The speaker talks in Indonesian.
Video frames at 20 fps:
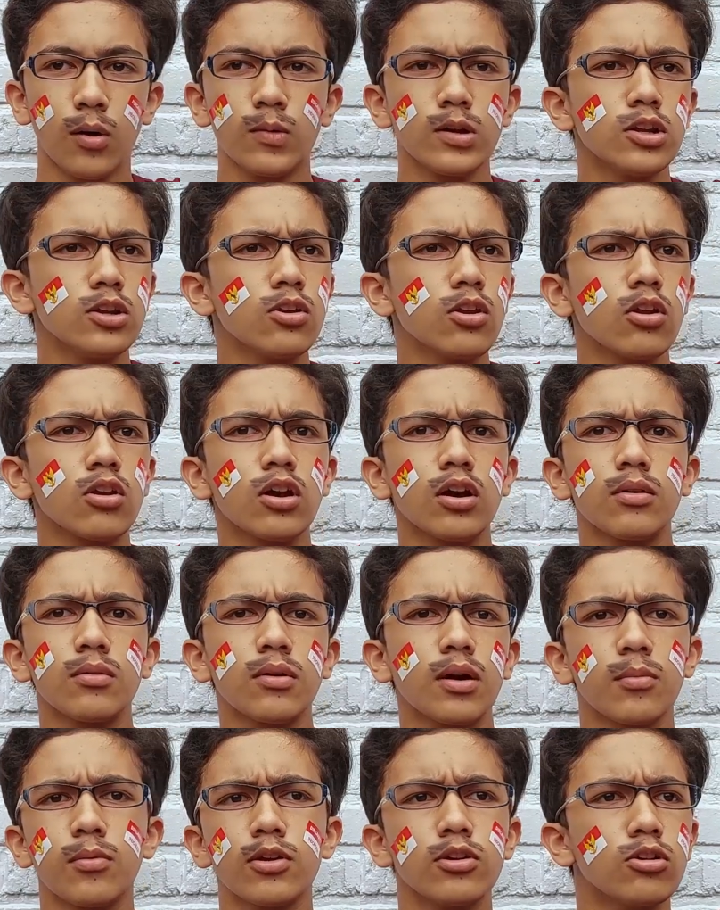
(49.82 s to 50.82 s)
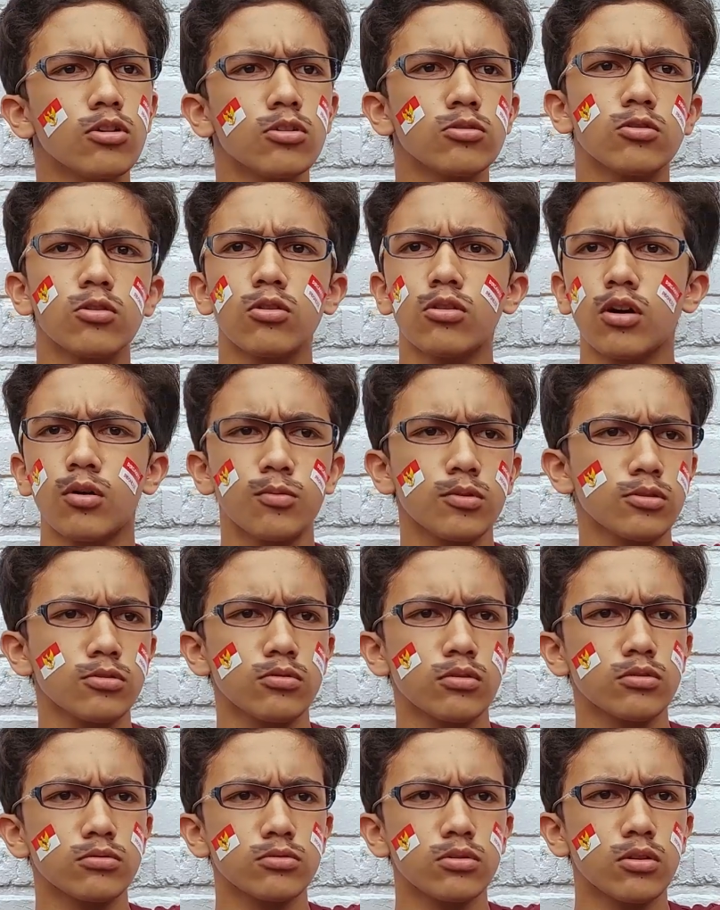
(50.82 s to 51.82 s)
eh, dorong, eh, ngobrol dorong, dorong, ngobrol
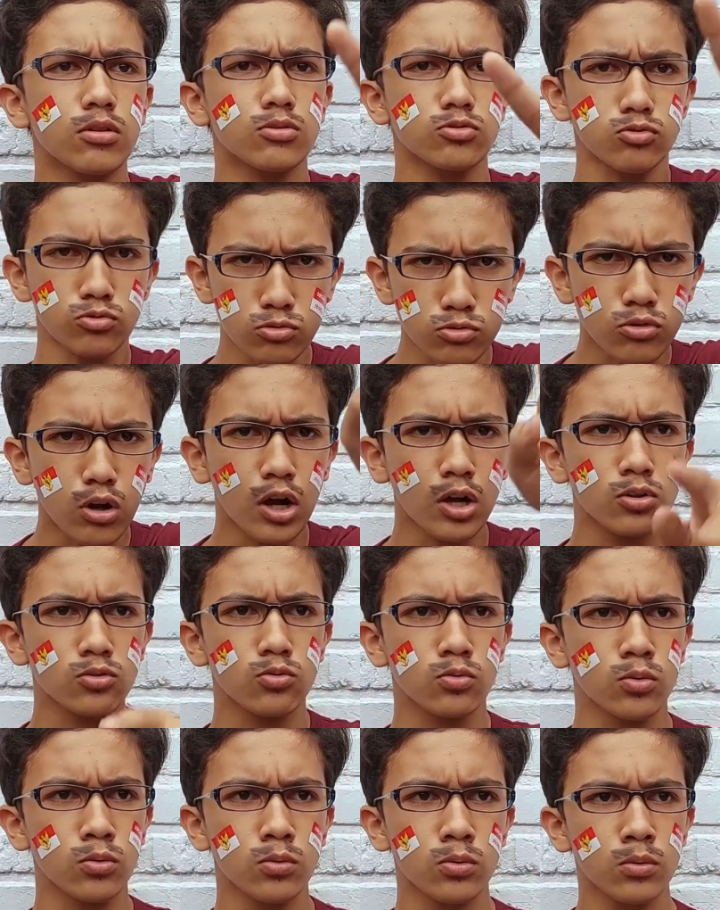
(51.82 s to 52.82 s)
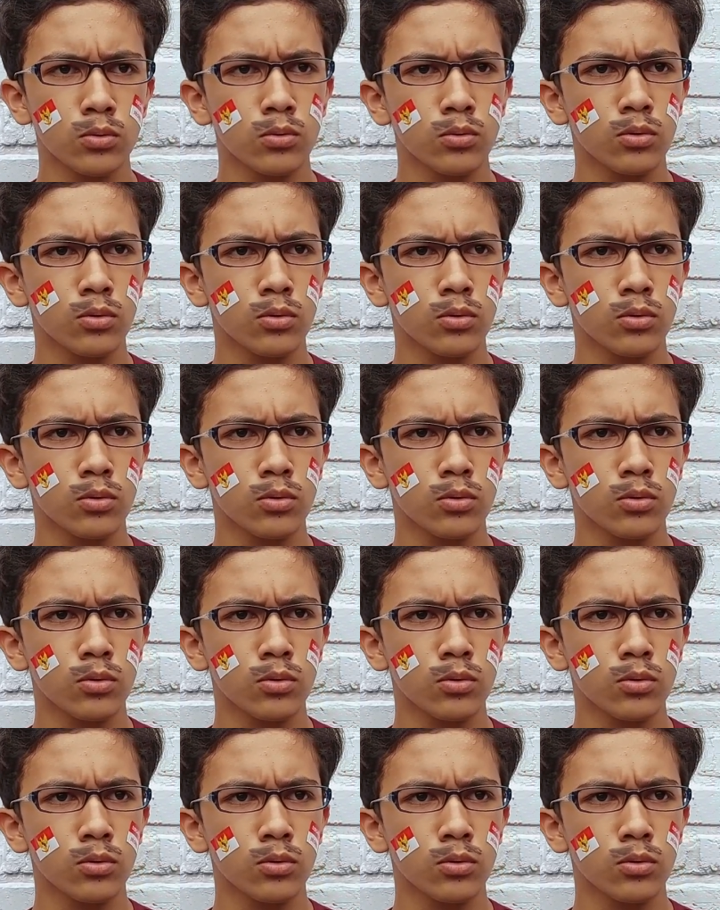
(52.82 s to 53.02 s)
dorong, dorong, curang itu